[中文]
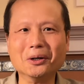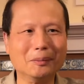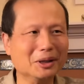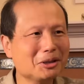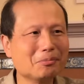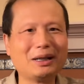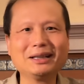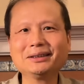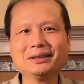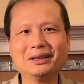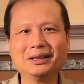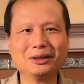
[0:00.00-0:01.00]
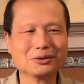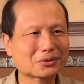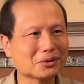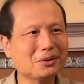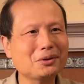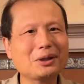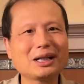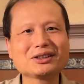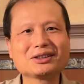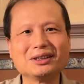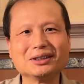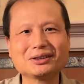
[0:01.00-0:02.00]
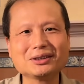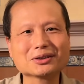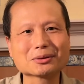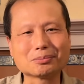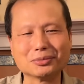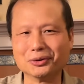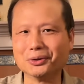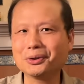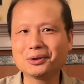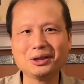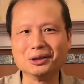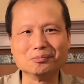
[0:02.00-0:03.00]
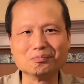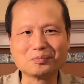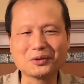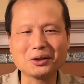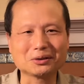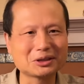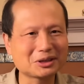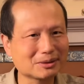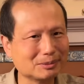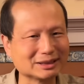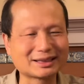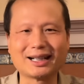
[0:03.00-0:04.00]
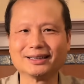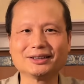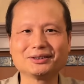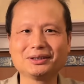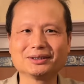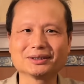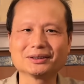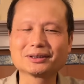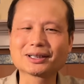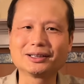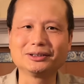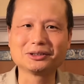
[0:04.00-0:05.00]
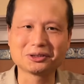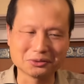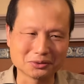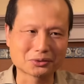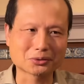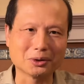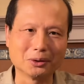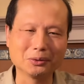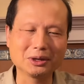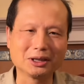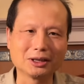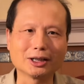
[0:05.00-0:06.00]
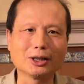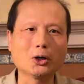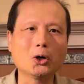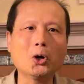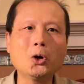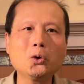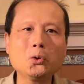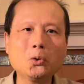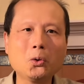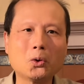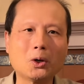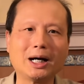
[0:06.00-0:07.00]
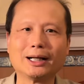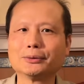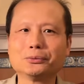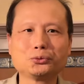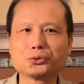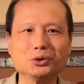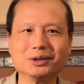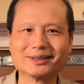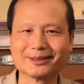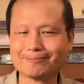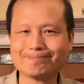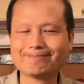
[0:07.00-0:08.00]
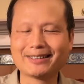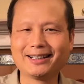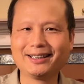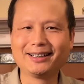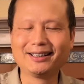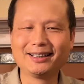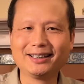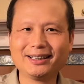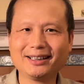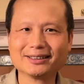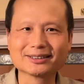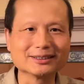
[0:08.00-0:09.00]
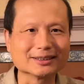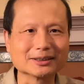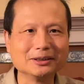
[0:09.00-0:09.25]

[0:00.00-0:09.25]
我们一般说话、写信是不会用这么长的句子。这个就所谓的欧化句子，是